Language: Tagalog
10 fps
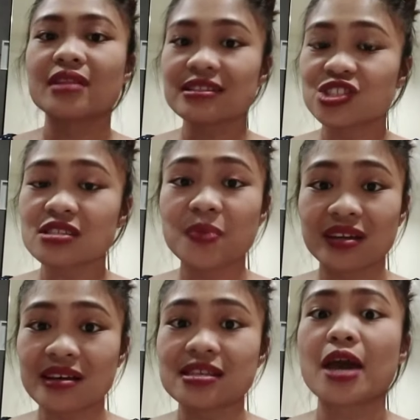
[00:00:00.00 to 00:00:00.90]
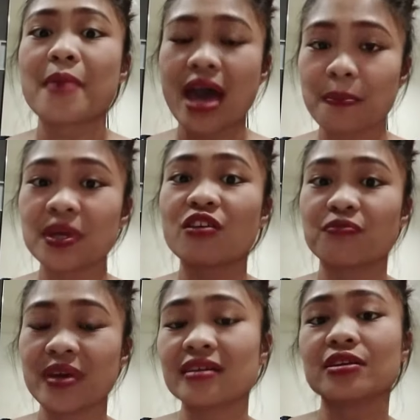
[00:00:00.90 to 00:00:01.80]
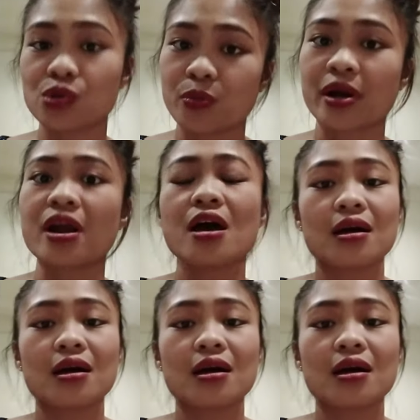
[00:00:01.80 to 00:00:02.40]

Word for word: not just because I'm happy of being a YouTuber,